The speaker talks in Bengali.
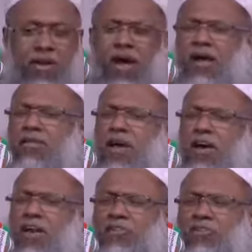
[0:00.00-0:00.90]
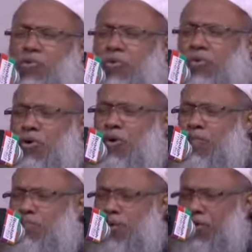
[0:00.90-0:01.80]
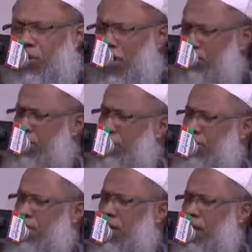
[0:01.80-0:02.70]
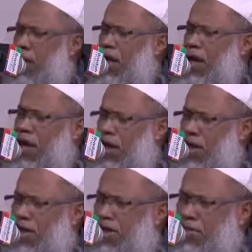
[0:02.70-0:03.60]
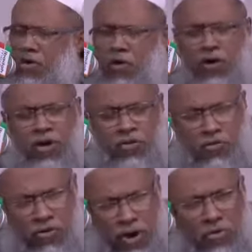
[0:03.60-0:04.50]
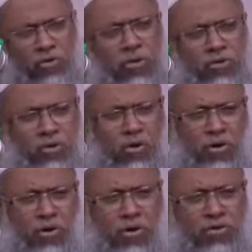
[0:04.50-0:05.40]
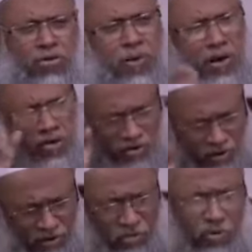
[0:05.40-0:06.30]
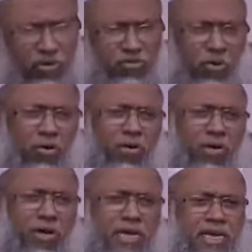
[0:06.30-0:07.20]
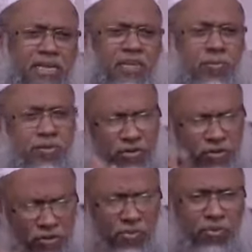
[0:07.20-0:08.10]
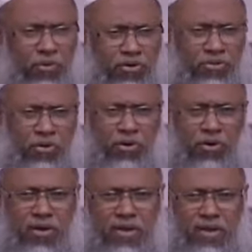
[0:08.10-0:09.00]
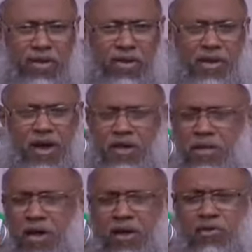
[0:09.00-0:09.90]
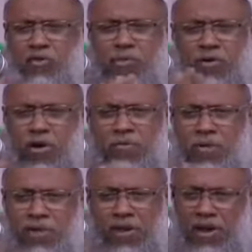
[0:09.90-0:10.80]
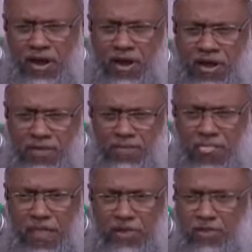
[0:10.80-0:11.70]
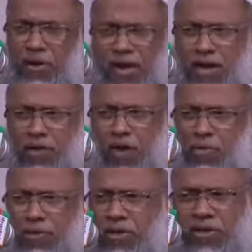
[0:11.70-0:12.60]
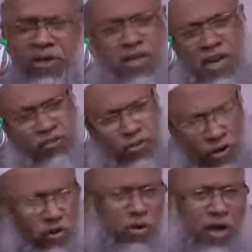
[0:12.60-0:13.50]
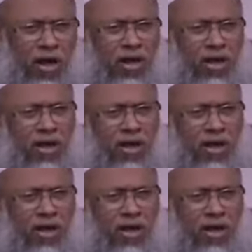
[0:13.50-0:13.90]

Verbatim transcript: লা তাকনাতু মির রহমাতিল্লাহ যারা অনেক গুণা করেছ সীমা লঙ্ঘন করেছ নিজের উপরে জুলুম করেছ লা তাকনা তুমি রহমাতিল্লাহ তুমি আল্লাহর রহমত থেকে নিরাশ হইও না